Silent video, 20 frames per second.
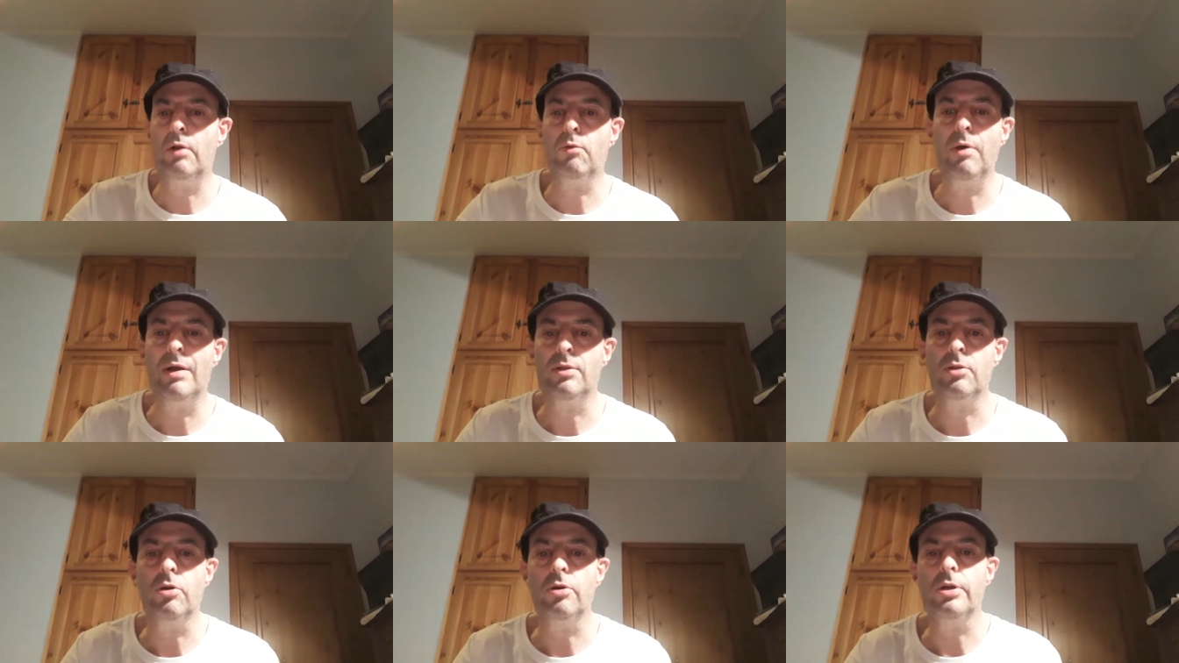
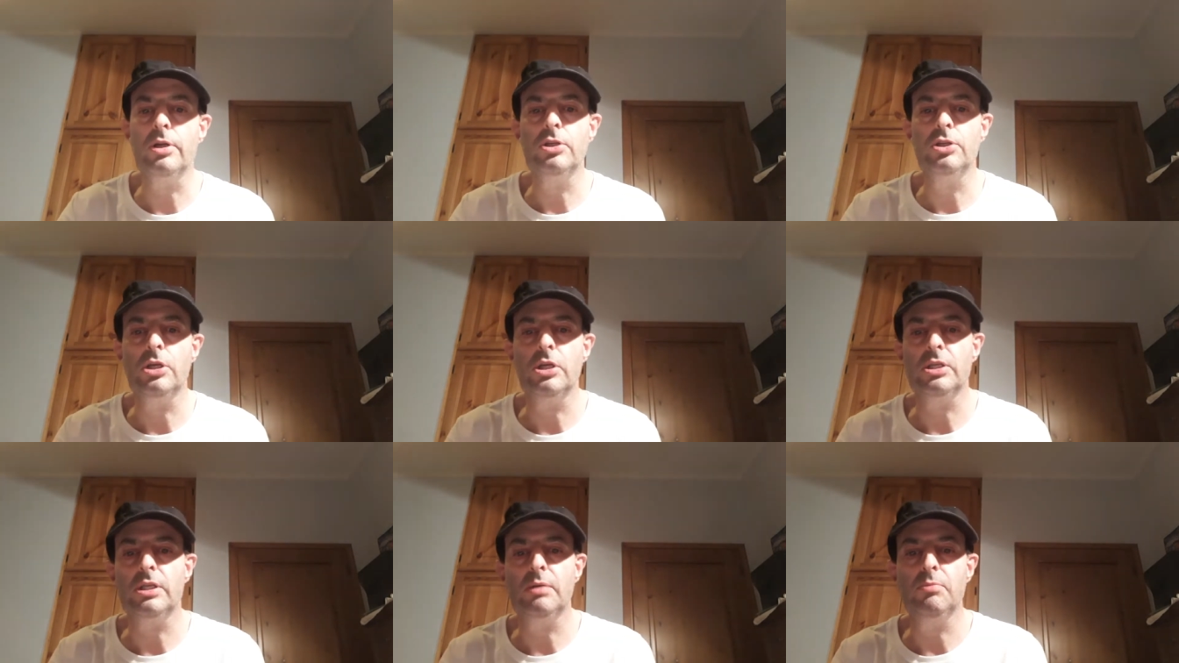
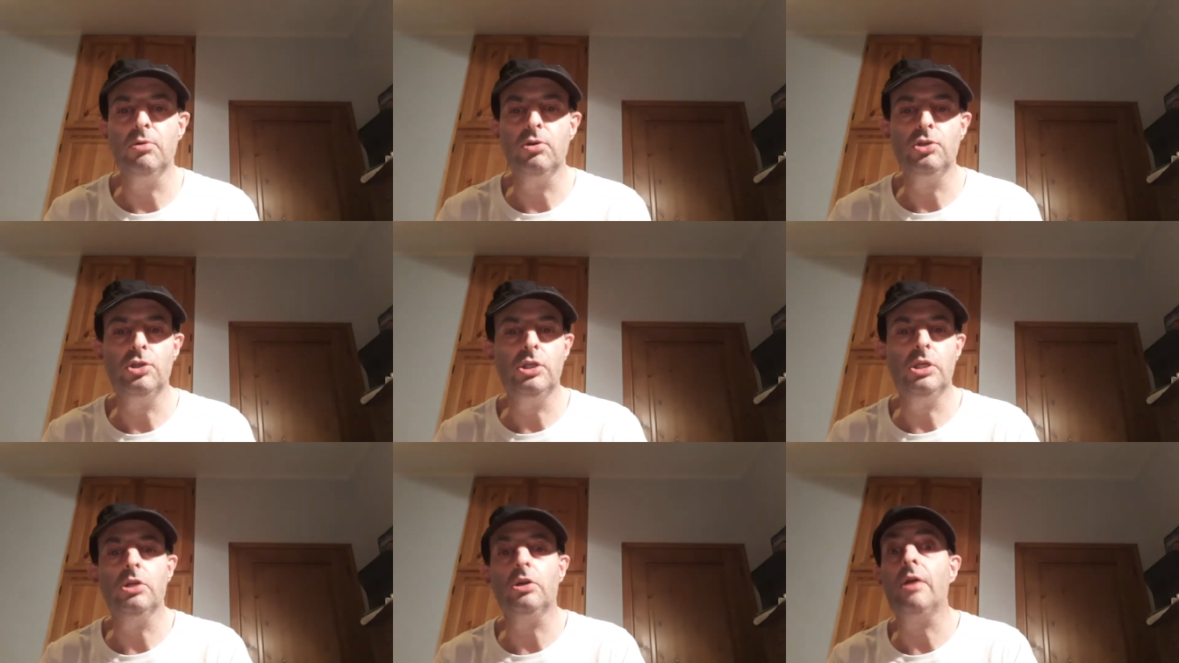quattordicesimo
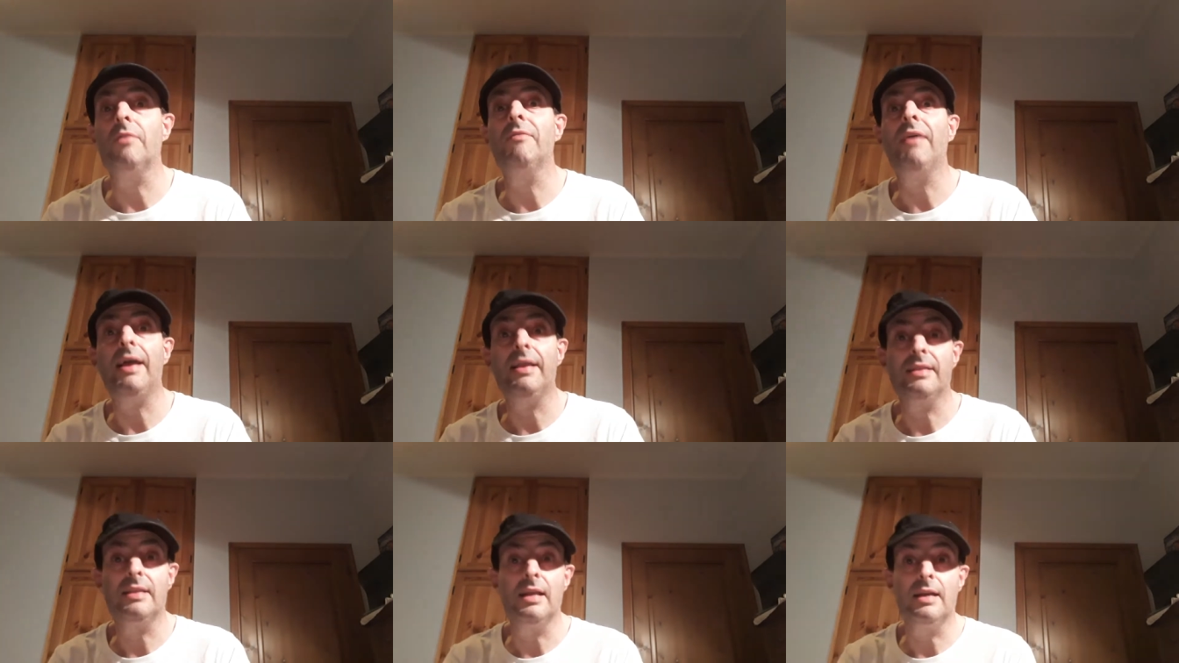giro è
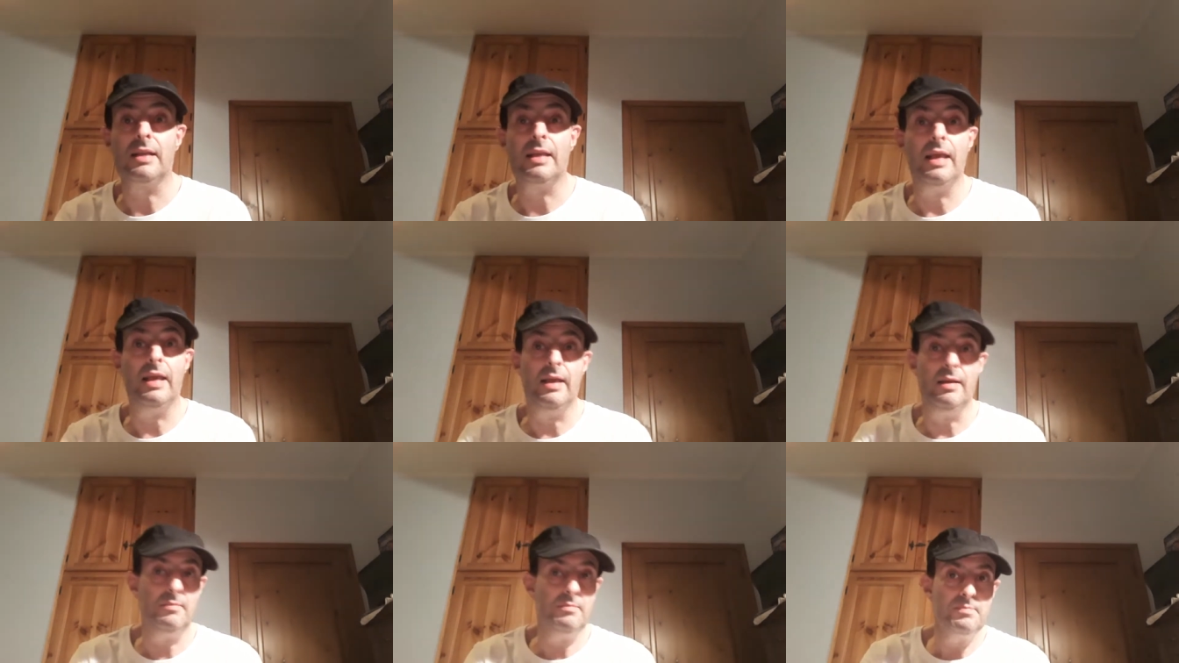Vetter
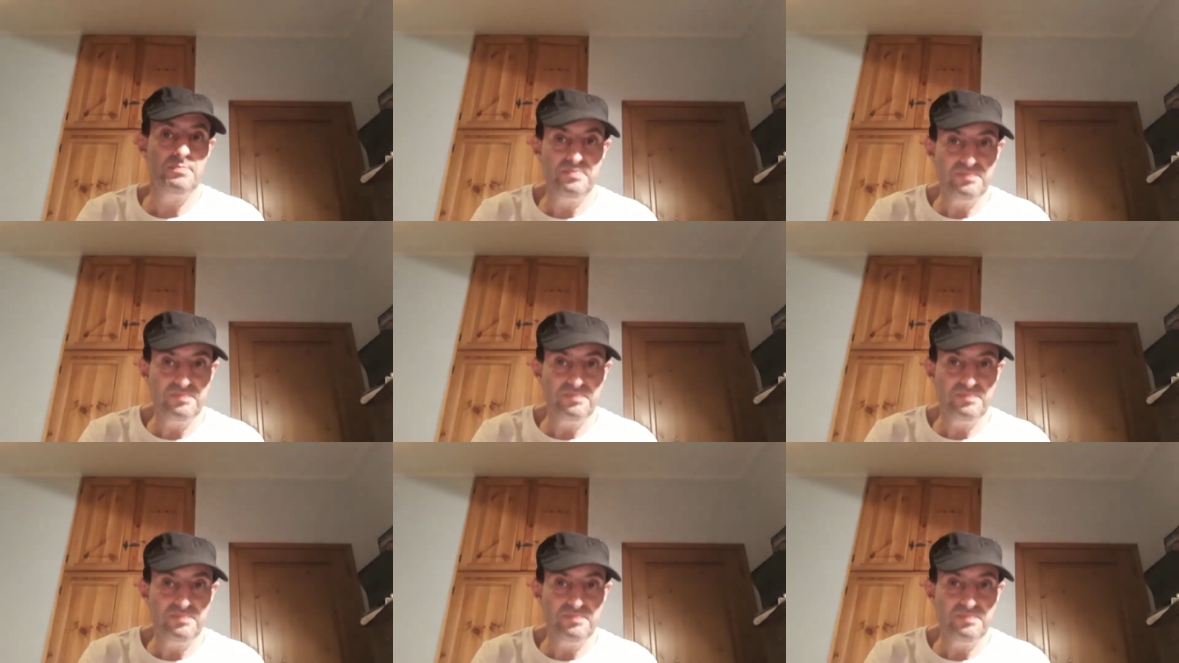che